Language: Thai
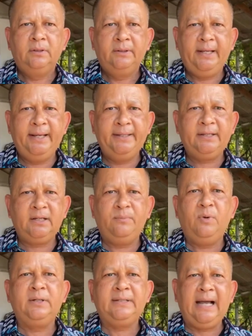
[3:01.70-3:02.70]
ในกระบ
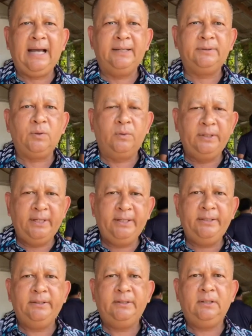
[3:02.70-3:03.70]
วนการตรงนี้
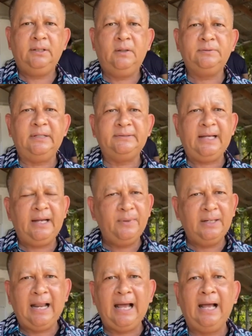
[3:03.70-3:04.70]
เราจะใช้เว
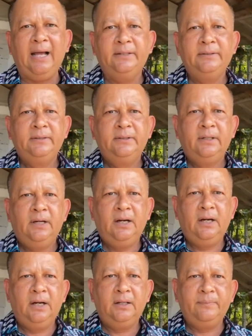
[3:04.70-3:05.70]
ลา
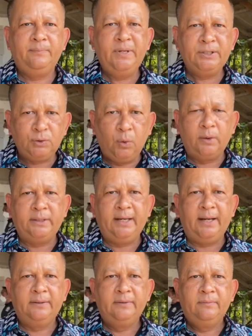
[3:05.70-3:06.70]
พิสูจน์เนี่ย
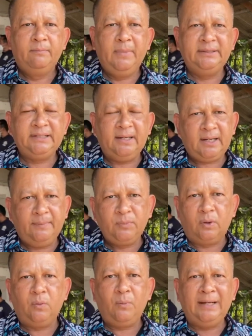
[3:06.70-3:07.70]
มันจะกำหน
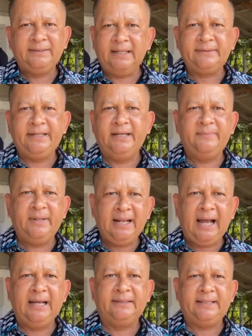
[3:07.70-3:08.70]
ดวันชัดเจนไม่
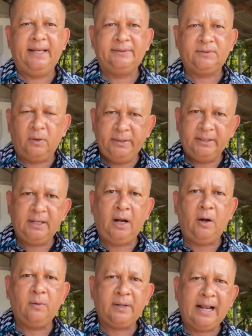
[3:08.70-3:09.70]
ได้ แต่ตอนนี้เรา
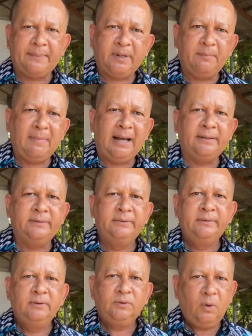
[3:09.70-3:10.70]
เอาคราบน้ำมัน
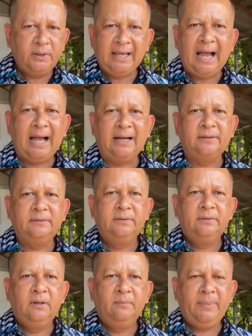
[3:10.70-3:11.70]
ตัวอย่าง
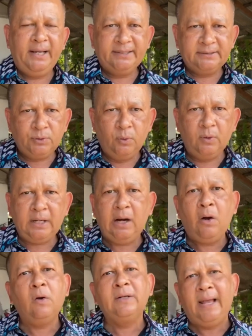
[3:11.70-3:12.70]
ไปสู่ข้า
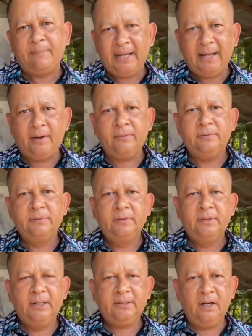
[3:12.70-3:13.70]
ห้องแลบแล้ว
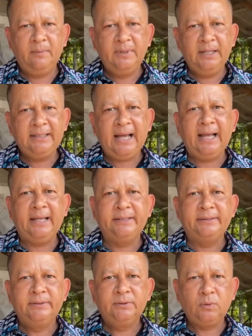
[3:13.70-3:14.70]
แล้วก็เมื่อได้
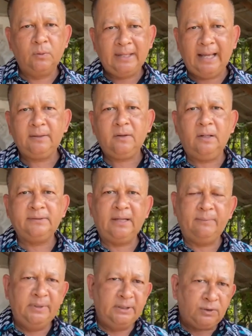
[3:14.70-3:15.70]
ตรงนั้นก็จะ
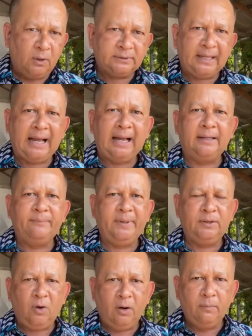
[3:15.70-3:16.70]
มีช่องทางเป็น
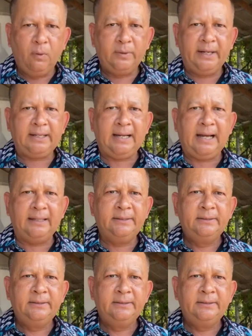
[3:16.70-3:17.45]
ข้อมูลในการ